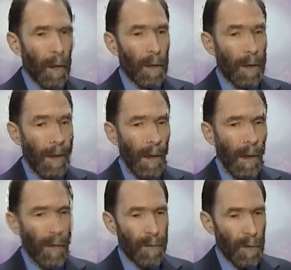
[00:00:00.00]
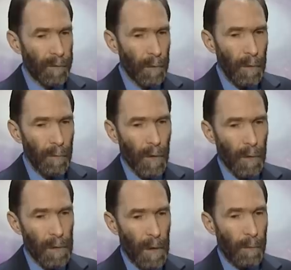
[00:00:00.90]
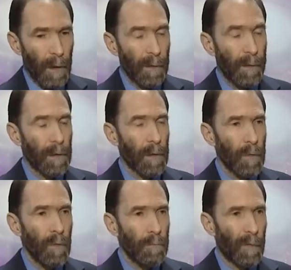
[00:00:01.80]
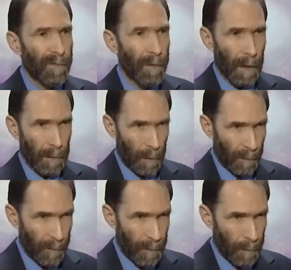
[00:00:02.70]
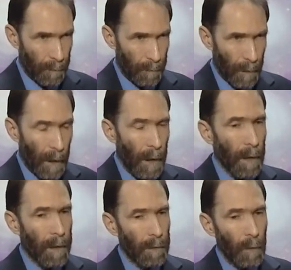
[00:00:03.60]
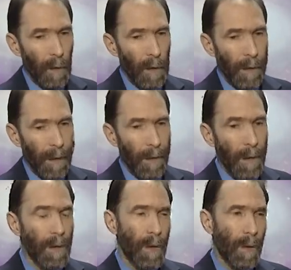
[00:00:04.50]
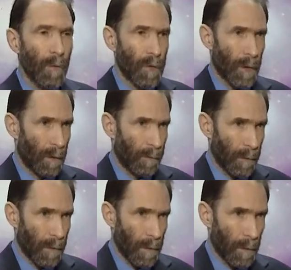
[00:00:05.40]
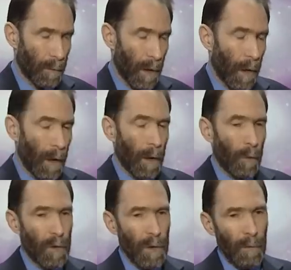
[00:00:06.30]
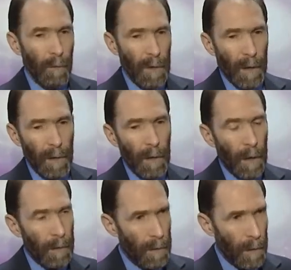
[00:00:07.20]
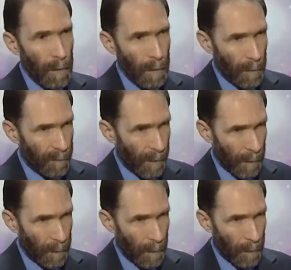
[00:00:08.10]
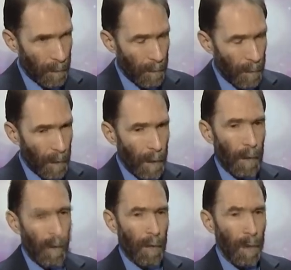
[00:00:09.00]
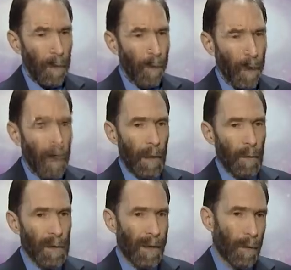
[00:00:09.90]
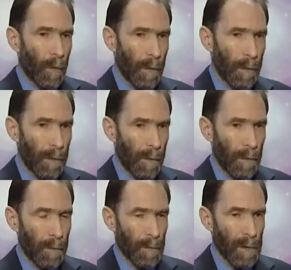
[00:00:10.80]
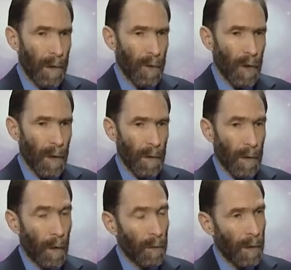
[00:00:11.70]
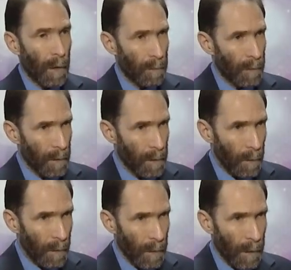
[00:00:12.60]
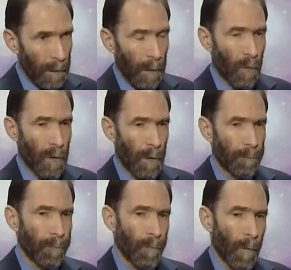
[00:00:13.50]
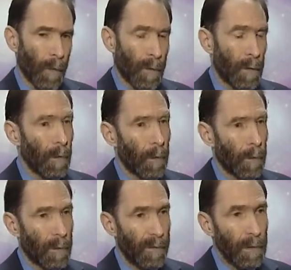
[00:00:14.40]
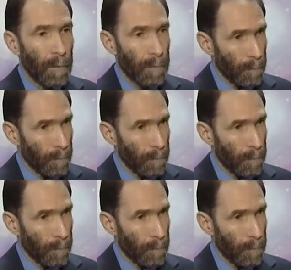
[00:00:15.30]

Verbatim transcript: Дело все в том, что срабатывает сумма факторов, которая и не учитывается. Учитываются какие-то отдельные факторы. Э, им придается какое-то значение на какой-то короткий срок, когда нужно сделать вид,